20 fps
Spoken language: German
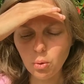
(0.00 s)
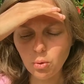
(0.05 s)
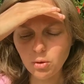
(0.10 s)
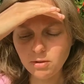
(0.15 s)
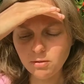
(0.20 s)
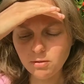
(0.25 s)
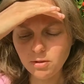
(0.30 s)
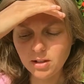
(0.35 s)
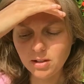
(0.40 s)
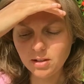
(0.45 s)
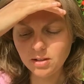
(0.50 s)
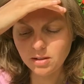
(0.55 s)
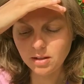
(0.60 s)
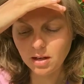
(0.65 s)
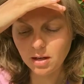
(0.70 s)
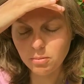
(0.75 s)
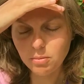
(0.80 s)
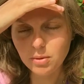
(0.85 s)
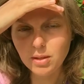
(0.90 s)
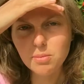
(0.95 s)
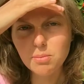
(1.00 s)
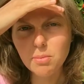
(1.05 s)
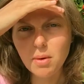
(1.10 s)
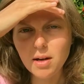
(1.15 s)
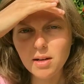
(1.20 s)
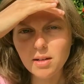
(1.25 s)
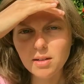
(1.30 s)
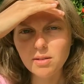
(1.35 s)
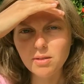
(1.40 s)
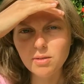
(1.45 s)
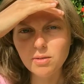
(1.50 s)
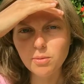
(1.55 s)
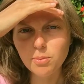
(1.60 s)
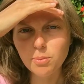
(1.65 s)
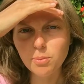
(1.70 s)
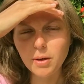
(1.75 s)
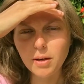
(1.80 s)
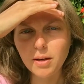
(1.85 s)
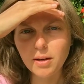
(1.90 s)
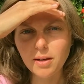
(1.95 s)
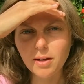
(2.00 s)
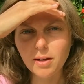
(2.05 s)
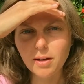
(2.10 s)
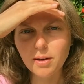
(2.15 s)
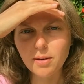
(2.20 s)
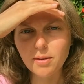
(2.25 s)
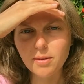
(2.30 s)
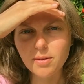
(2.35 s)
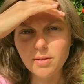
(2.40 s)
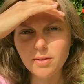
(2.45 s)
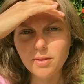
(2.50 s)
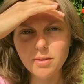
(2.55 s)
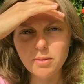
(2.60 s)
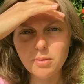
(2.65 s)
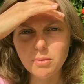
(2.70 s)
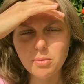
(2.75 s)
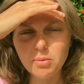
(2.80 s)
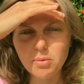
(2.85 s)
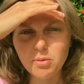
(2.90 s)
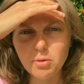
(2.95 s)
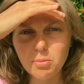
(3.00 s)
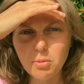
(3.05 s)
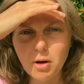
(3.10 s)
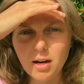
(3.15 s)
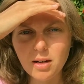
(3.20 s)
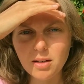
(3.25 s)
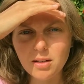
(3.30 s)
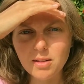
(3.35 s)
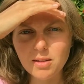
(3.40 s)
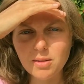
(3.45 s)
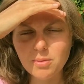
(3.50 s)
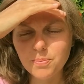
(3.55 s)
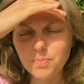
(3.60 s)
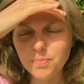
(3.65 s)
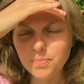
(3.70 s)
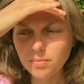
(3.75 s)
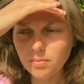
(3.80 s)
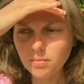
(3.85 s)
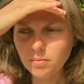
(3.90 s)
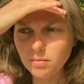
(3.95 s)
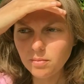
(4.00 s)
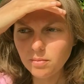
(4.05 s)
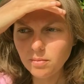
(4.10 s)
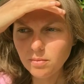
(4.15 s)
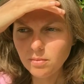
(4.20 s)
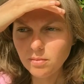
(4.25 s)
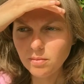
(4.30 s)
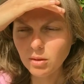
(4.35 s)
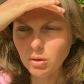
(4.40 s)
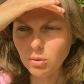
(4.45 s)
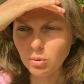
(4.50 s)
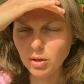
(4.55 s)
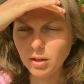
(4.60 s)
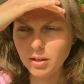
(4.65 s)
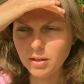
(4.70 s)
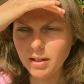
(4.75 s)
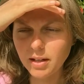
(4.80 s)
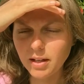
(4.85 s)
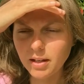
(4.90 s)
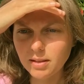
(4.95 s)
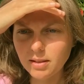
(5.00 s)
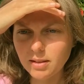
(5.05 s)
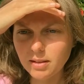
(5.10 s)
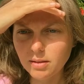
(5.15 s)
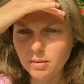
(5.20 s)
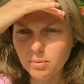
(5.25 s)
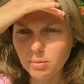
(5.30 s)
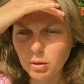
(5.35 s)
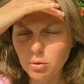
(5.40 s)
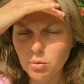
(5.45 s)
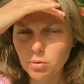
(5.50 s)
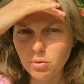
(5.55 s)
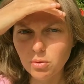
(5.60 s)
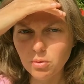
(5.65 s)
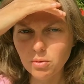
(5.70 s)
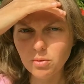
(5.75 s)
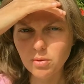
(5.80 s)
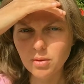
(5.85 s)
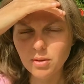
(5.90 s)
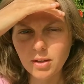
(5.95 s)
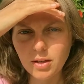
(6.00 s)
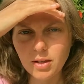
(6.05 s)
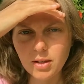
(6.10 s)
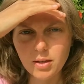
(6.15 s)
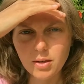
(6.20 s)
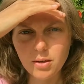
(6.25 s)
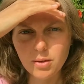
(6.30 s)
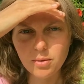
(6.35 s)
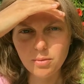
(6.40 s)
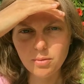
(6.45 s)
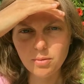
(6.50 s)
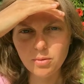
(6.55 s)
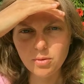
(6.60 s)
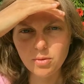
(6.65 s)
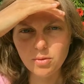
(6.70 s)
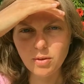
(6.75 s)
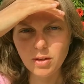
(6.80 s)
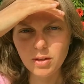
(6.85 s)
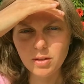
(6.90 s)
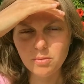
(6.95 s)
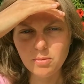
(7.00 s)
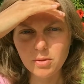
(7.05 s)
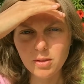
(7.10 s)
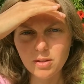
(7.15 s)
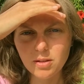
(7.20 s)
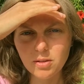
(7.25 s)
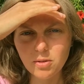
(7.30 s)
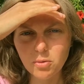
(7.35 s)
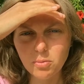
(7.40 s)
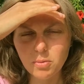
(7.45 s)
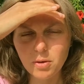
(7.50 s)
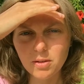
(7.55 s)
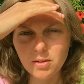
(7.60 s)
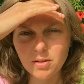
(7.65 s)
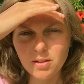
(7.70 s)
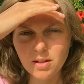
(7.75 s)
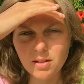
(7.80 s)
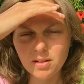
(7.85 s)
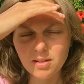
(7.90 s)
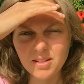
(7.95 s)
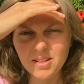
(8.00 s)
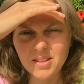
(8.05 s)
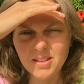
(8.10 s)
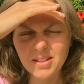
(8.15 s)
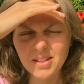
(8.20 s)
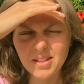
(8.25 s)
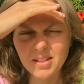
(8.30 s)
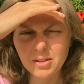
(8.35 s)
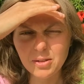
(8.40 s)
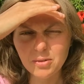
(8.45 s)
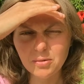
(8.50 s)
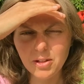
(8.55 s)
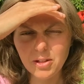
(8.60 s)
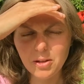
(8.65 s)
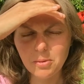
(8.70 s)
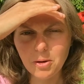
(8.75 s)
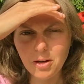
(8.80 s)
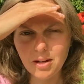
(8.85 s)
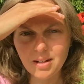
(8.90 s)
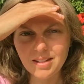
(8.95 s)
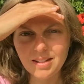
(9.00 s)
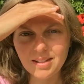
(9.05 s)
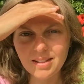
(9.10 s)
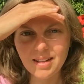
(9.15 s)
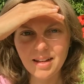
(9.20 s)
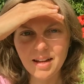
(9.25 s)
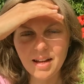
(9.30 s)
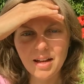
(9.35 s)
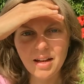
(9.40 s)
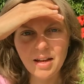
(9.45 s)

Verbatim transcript: Und dann werde ich einen Termin machen bei einem Arzt oder einer Ärztin. Mal gucken, zu welchem ich nochmal da hingehe, zu welcher Praxis.